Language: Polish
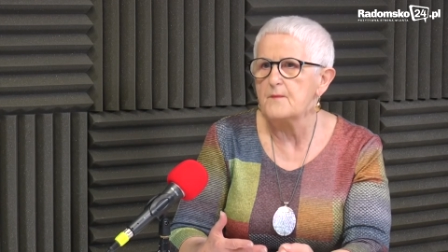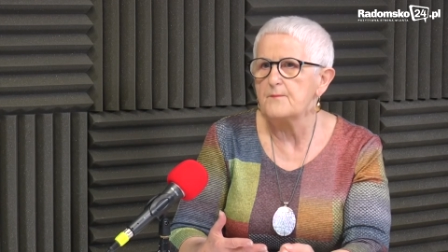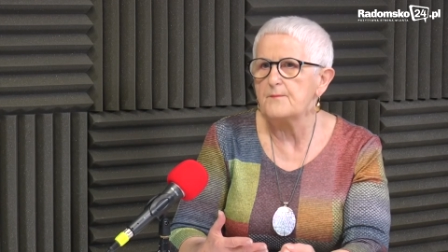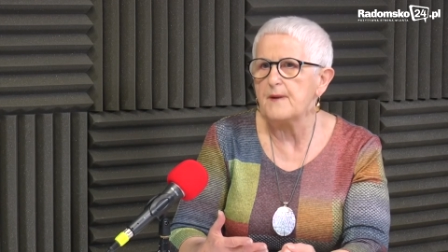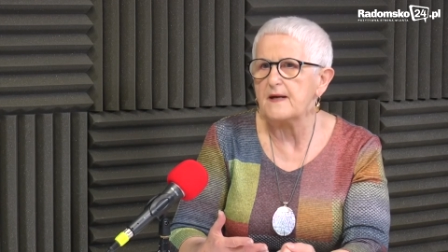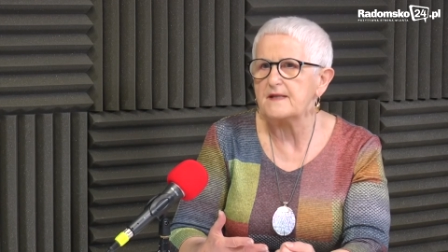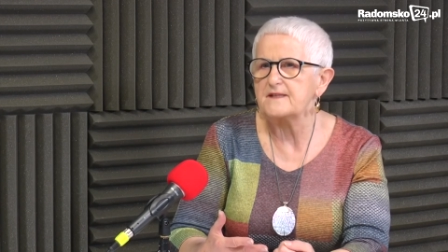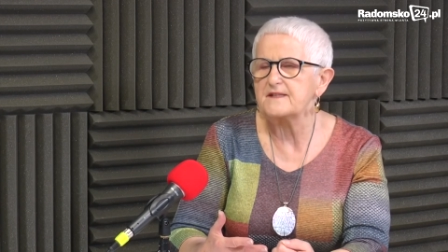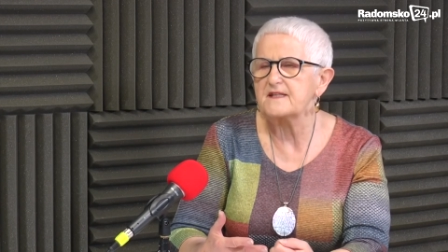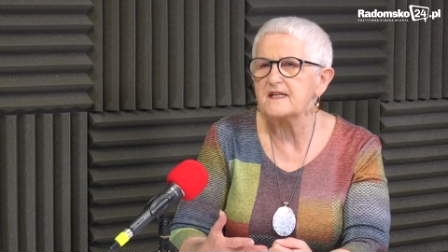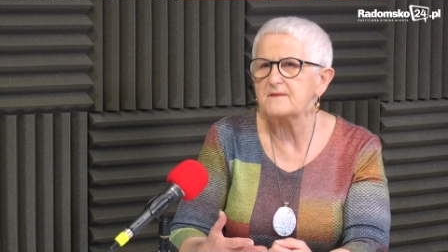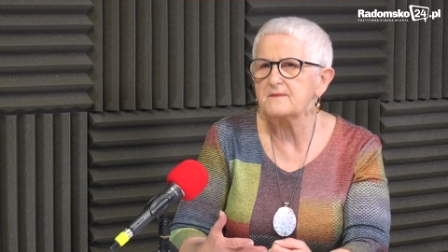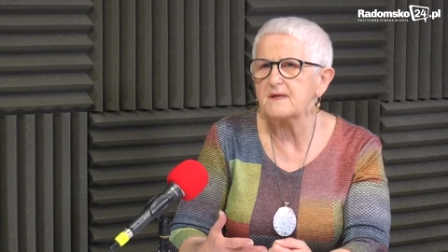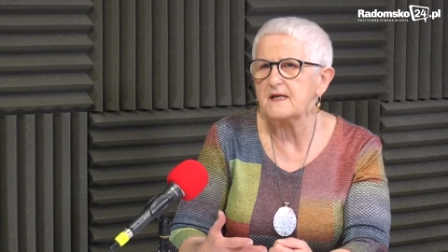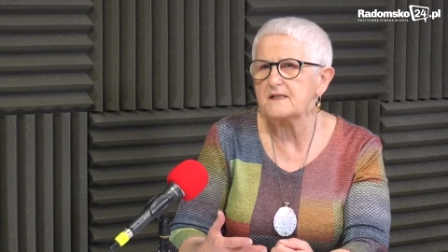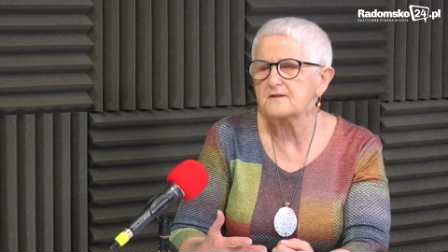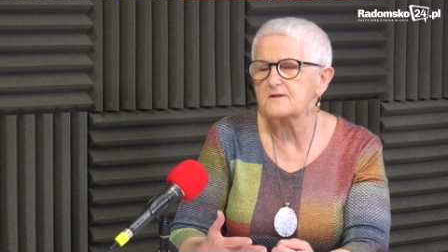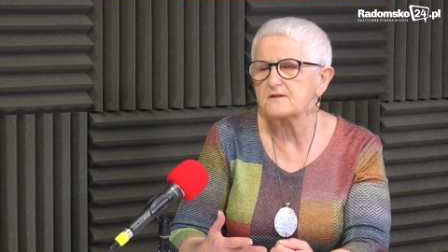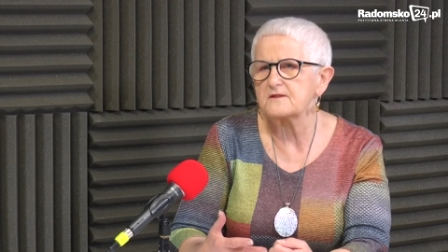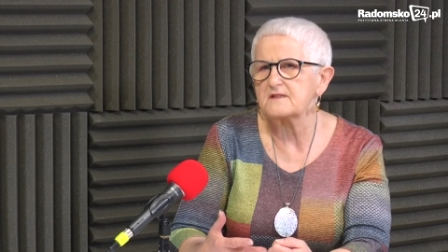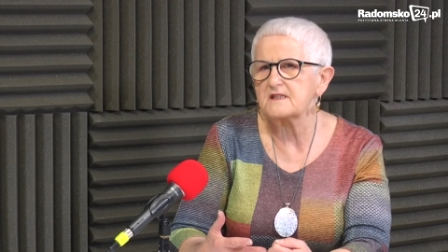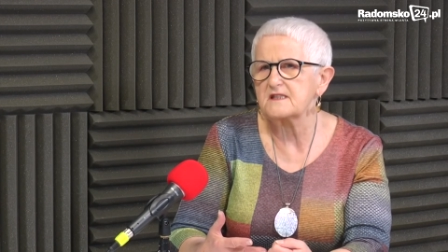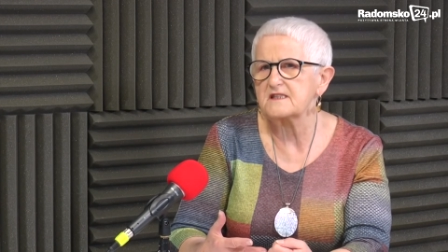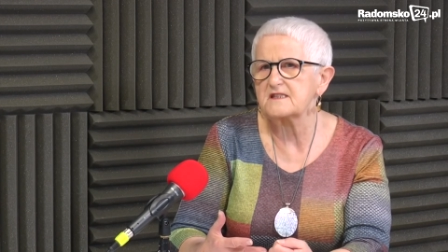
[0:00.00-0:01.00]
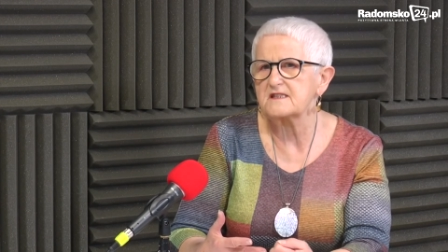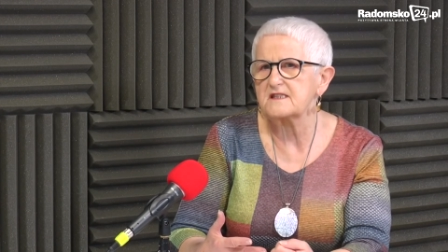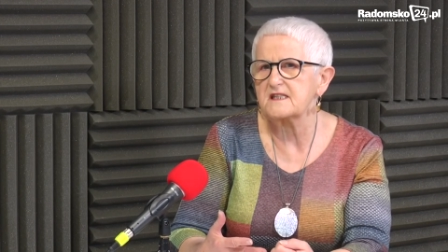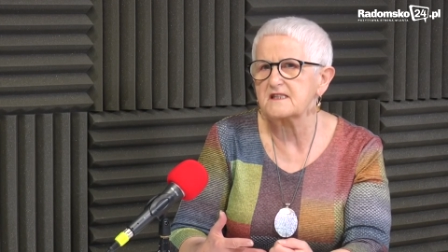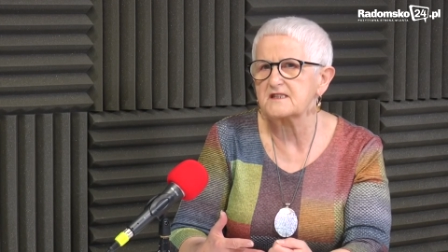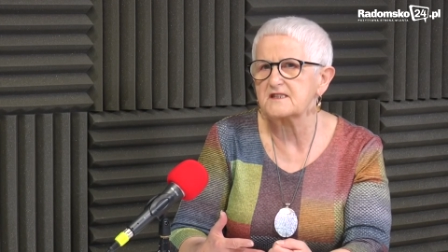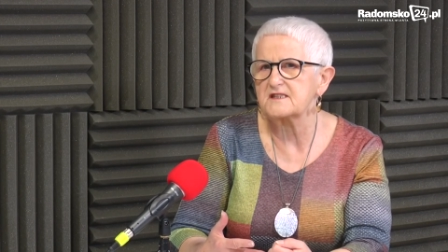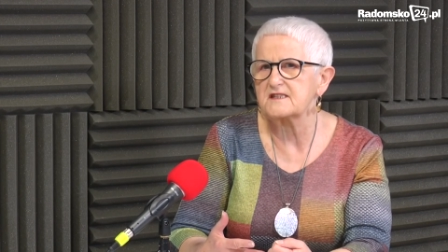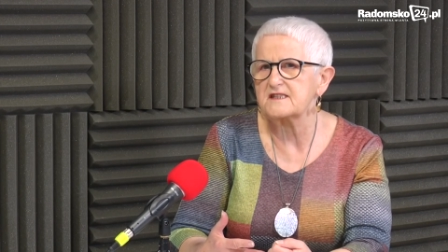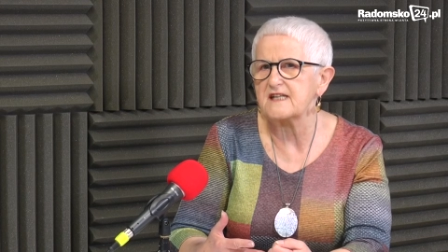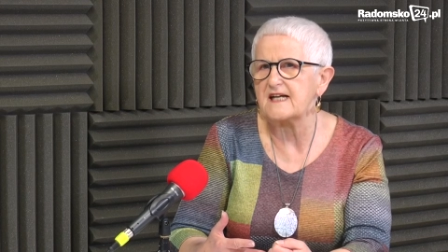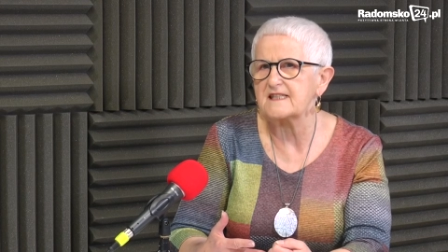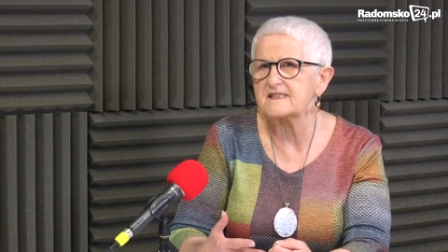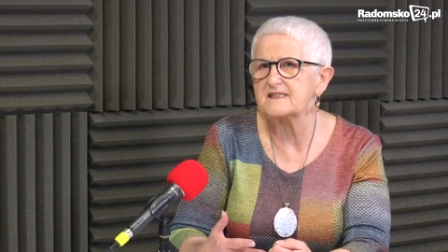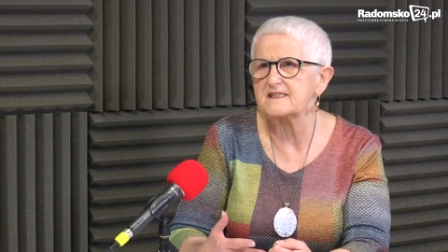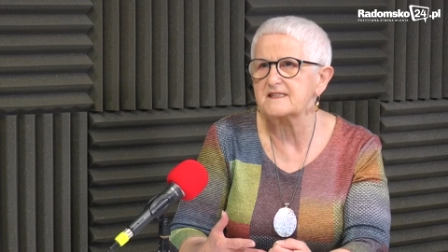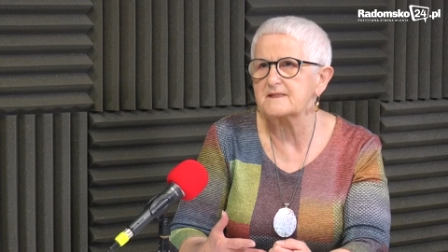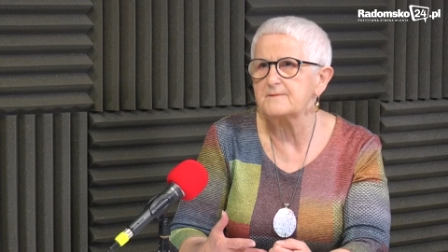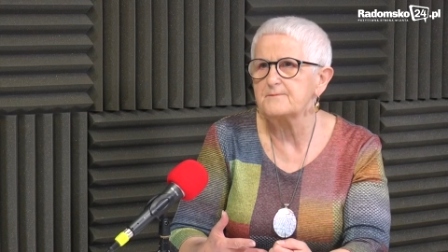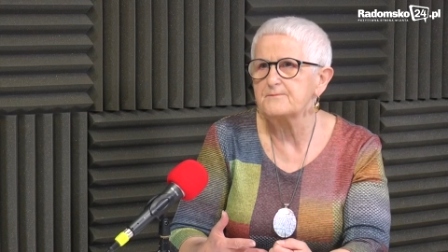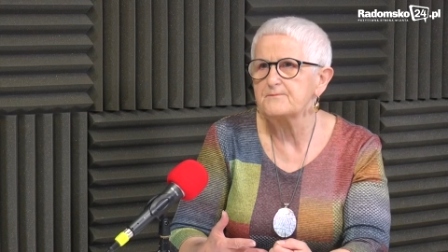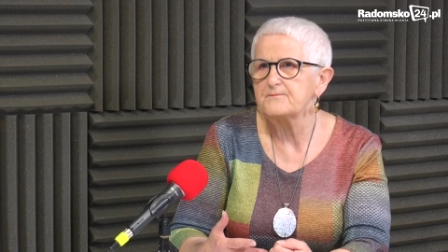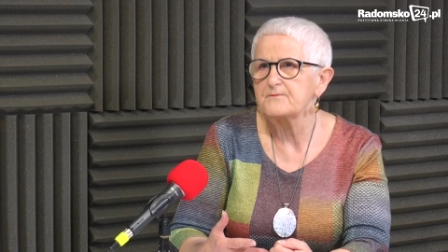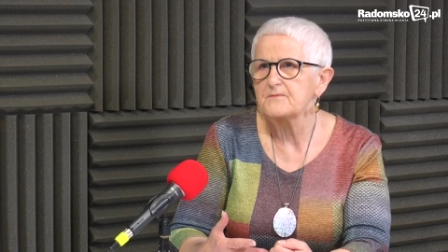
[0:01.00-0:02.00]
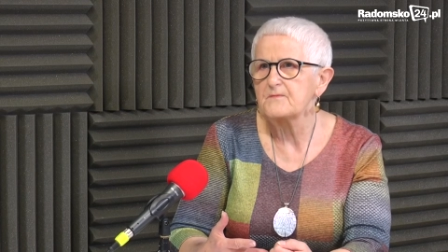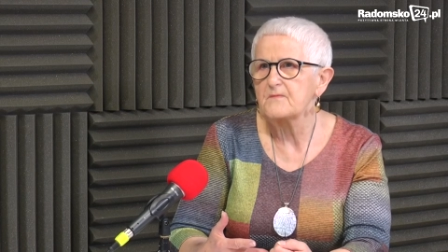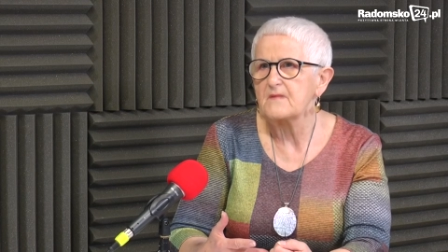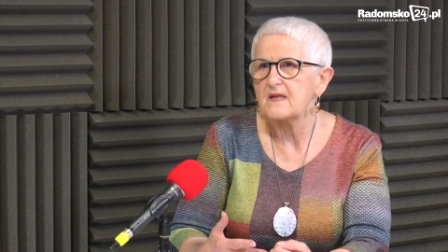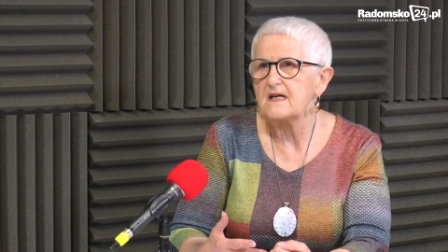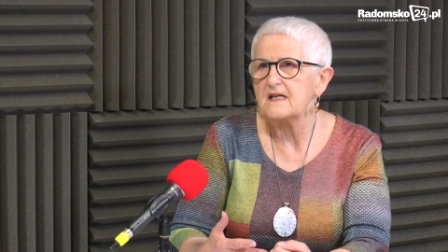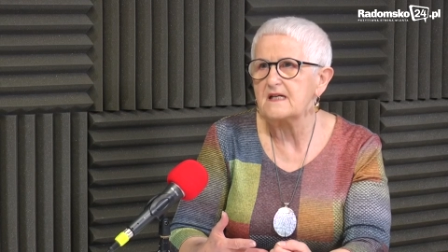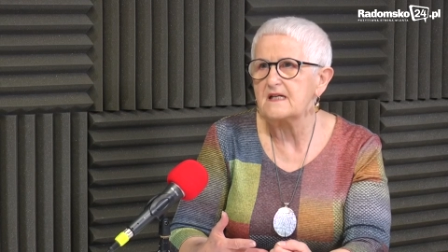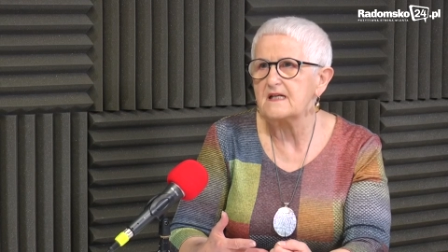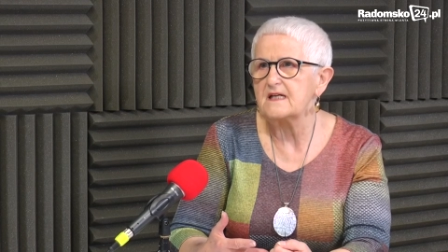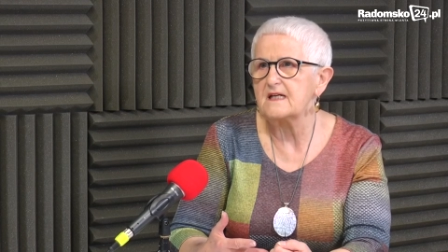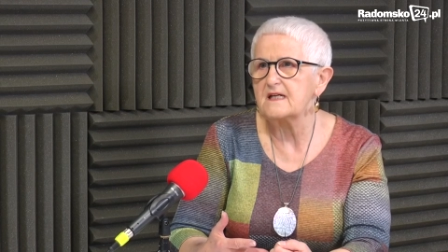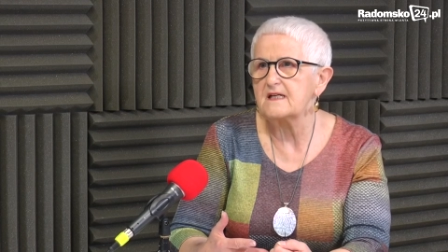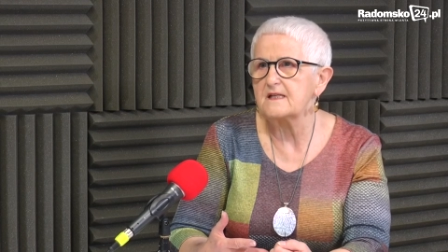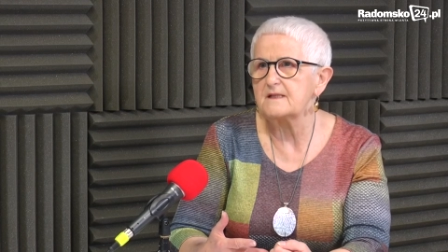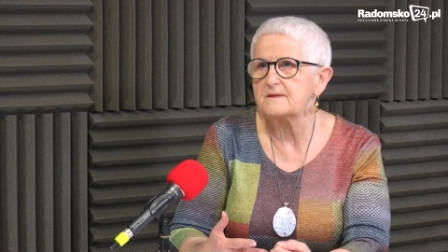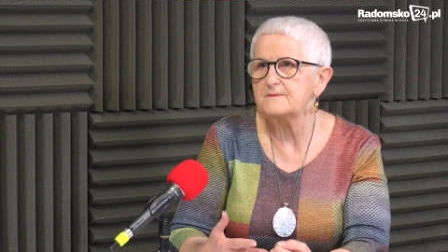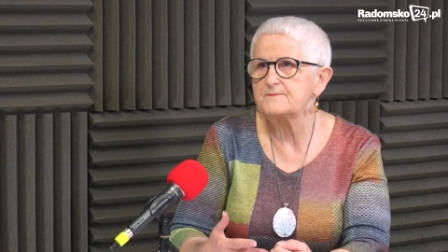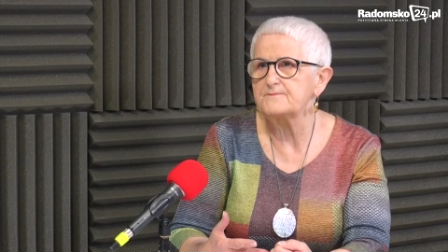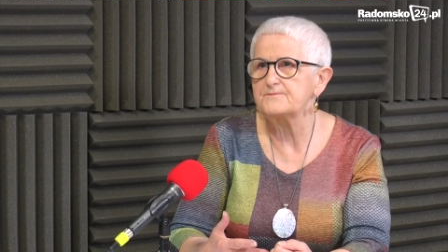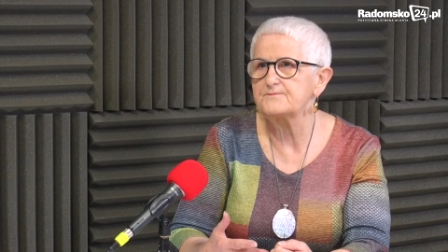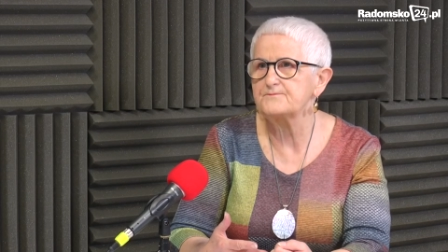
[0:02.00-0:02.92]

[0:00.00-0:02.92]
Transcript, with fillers: Pandemia to jest też czas e,